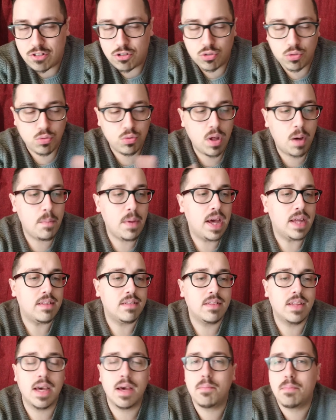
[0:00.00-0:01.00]

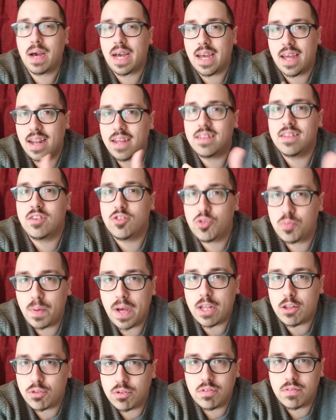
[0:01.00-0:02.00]
assolutamente, mancherei di
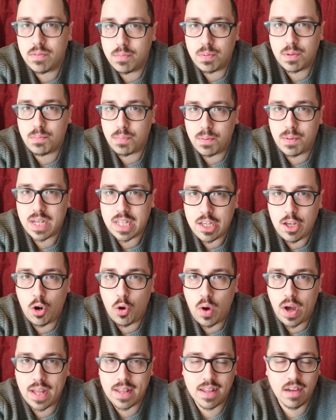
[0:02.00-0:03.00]
rispetto per, per chi
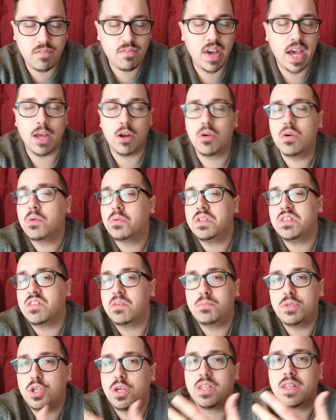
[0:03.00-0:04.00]
lo è davvero, quindi
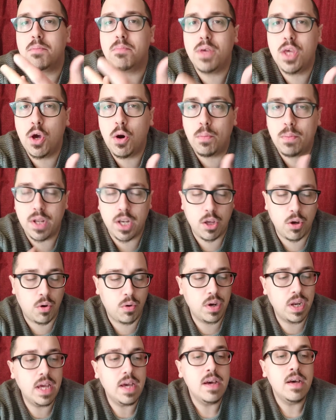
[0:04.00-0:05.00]
semplicemente mie
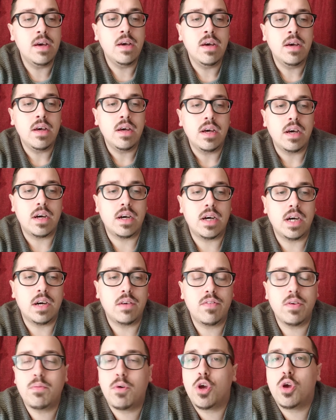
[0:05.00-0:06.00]
opinioni.
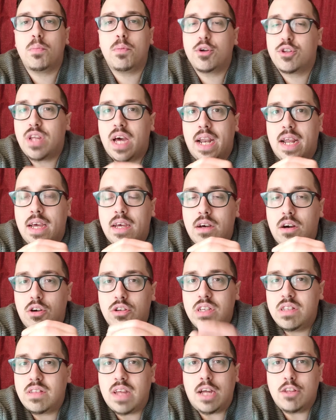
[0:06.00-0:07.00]
Eh, vi voglio portare
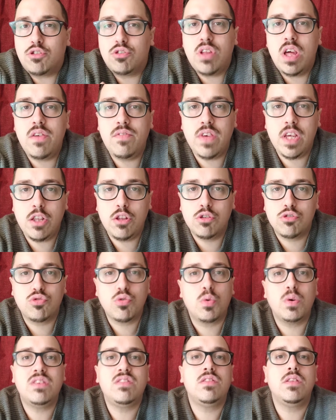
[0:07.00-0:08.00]
ogni tanto dei video
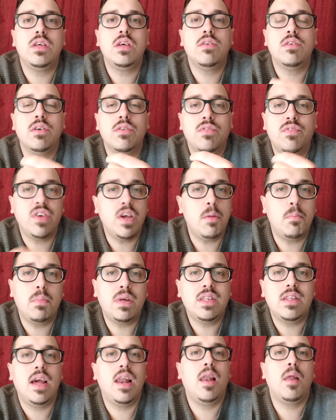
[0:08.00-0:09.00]
su questi
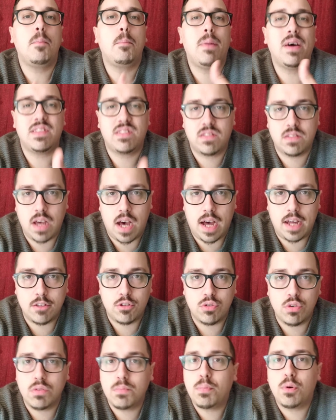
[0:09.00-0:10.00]
film del
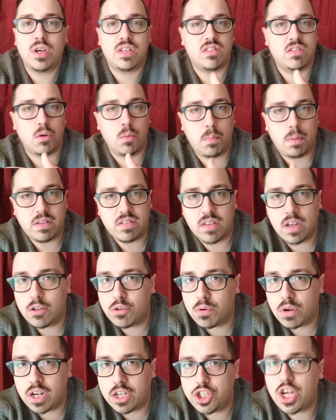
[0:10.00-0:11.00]
passato. Può essere un
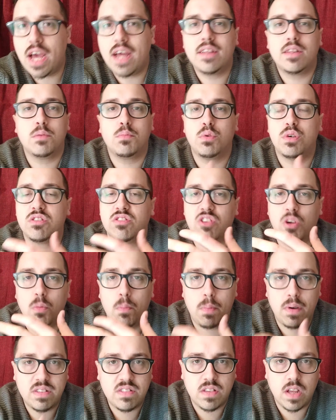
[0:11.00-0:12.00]
passato recente, può essere
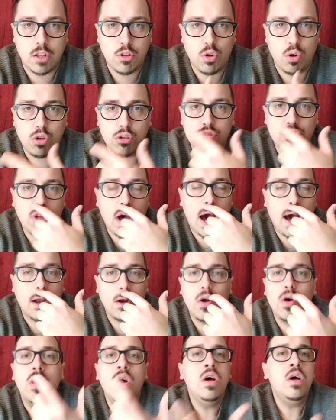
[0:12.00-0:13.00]
un passato
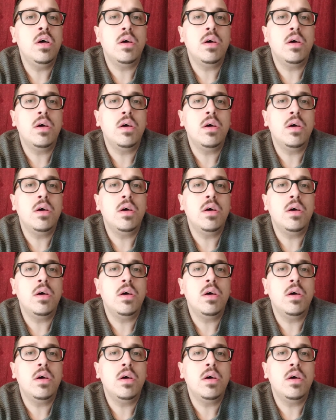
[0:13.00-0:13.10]
lontano,